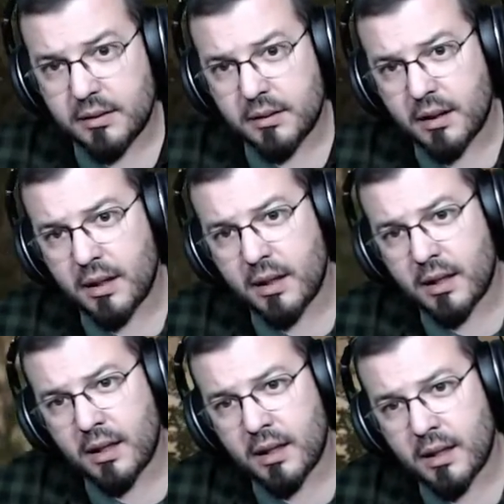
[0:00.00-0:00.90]

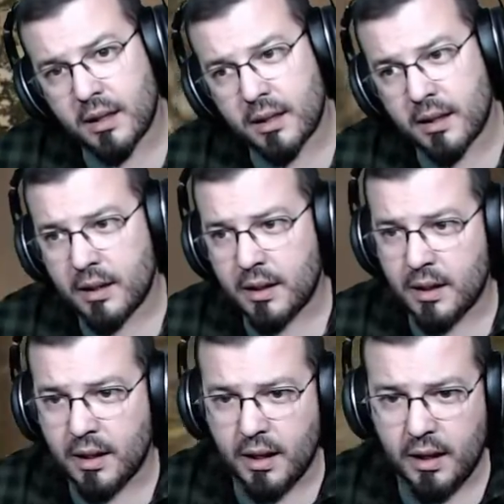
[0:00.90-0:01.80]

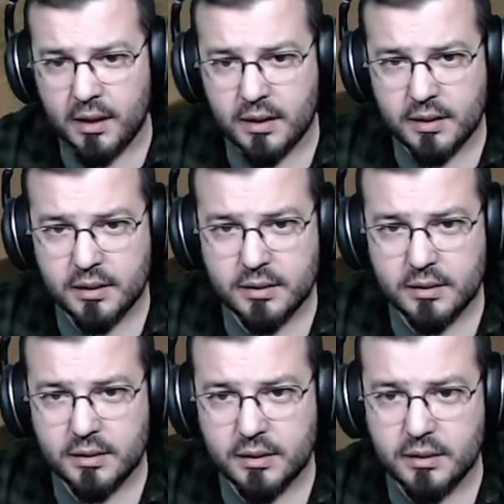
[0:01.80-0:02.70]
Eh,
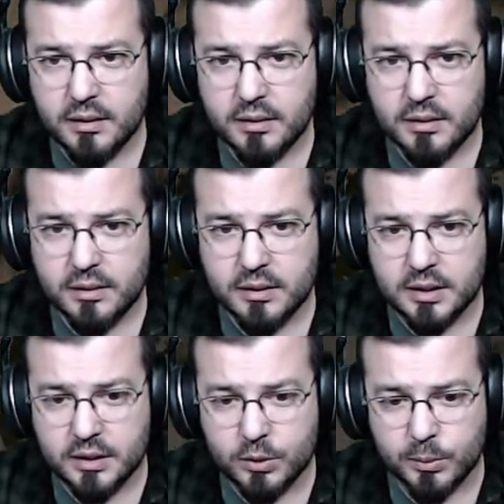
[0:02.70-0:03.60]

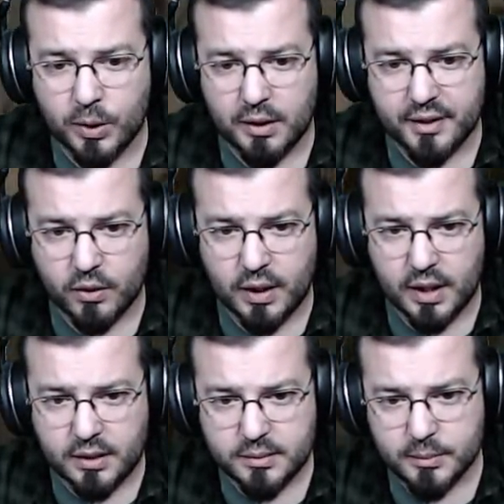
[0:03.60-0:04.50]
si tumbo la
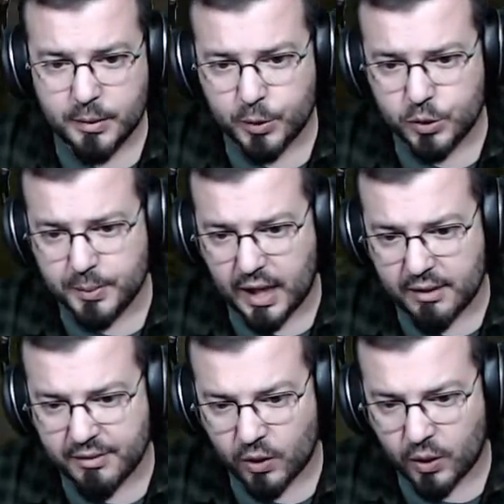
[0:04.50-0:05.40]
farola, ¿me puedo subir a
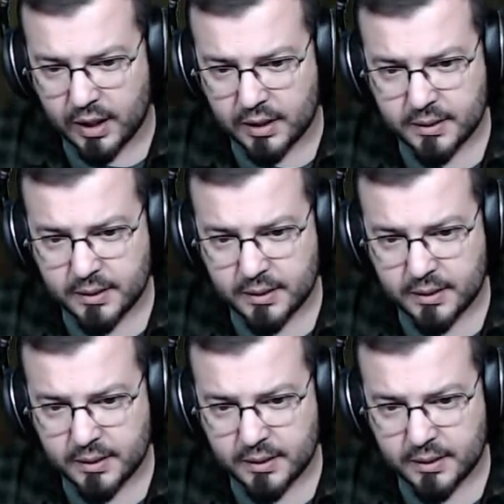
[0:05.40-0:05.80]
la farola?